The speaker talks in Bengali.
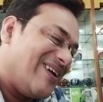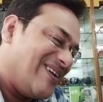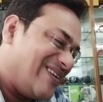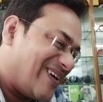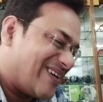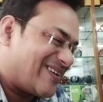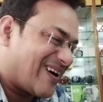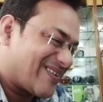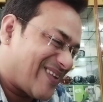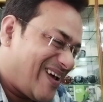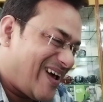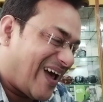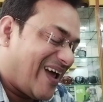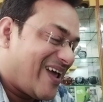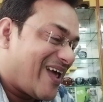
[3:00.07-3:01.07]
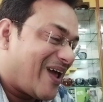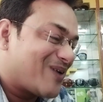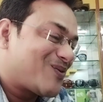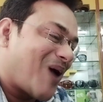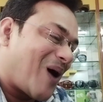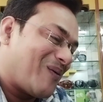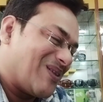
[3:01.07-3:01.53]
নিয়ে যাস হ্যাঁ
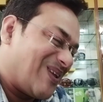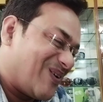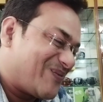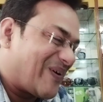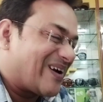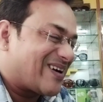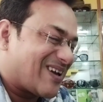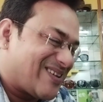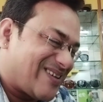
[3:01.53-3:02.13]
একটু আমাদেরও পেটটা